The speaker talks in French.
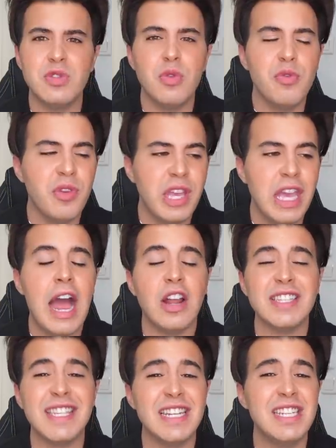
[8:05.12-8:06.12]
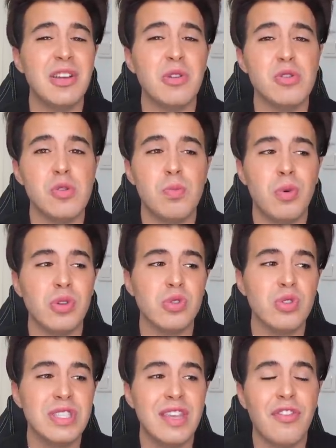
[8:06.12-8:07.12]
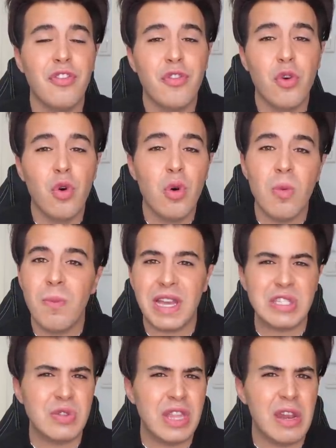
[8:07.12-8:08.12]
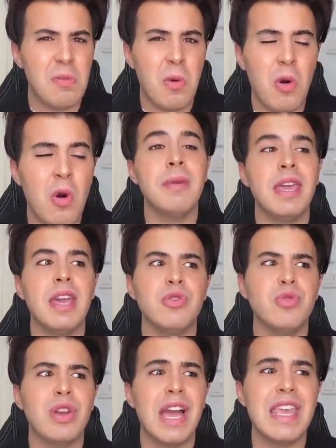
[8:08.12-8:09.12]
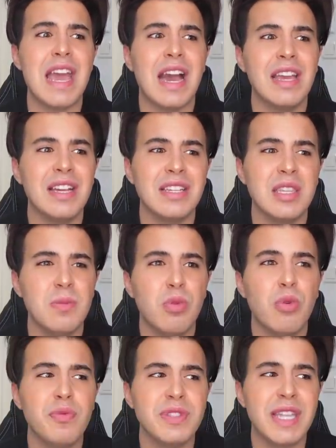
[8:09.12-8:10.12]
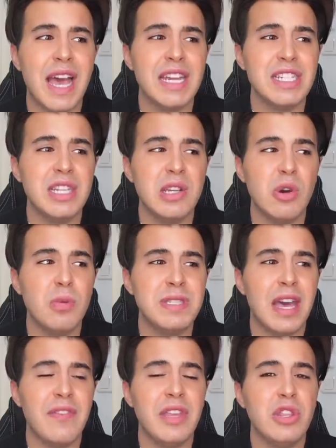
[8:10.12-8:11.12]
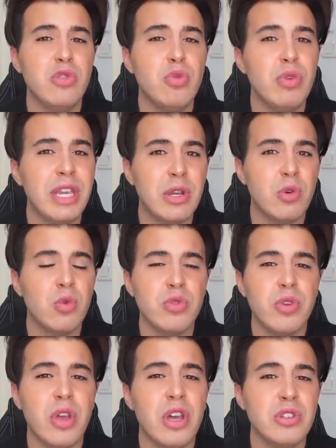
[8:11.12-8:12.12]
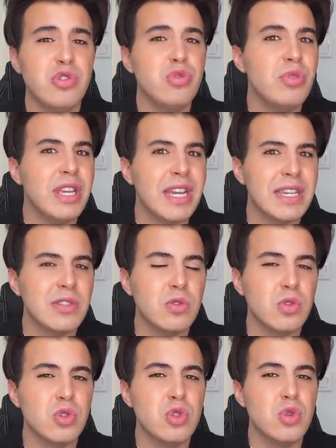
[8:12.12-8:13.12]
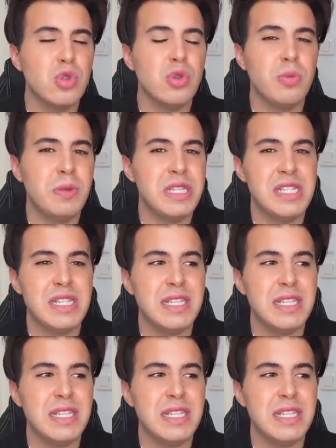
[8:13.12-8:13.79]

sauvé. Alors sachez que je pense que c'est faux personnellement, mais en tout cas il n'y a rien qui prouve ça. J'ai observé tous les comptes, euh, tous les réseaux sociaux de Peaches